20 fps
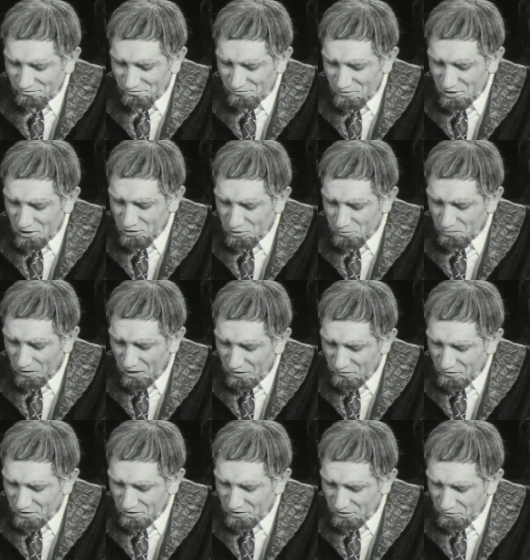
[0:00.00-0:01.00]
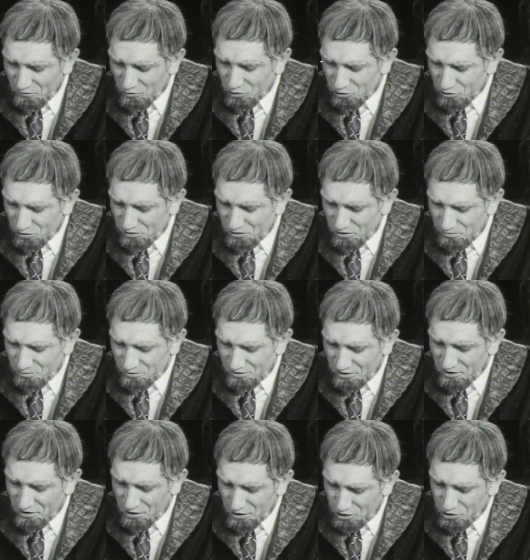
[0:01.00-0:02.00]
Есть справка от него, что ты
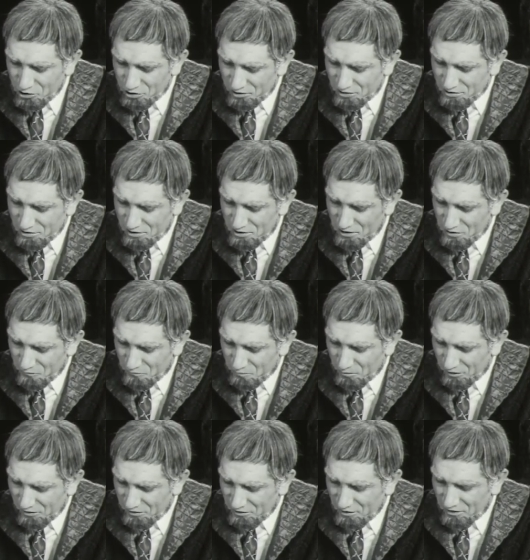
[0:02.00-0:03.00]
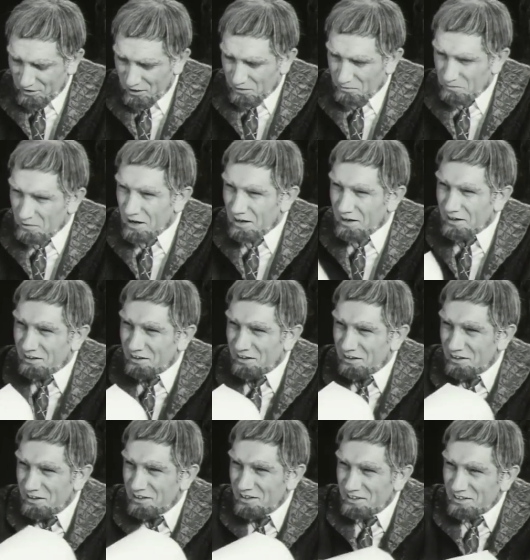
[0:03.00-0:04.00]
психически не вполне нормален
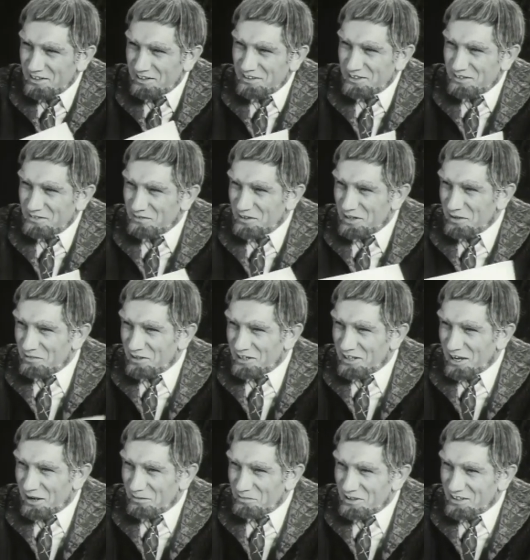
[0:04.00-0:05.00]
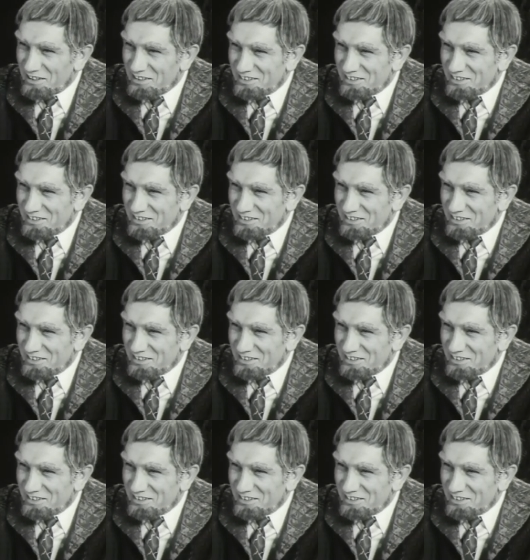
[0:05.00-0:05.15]
временами.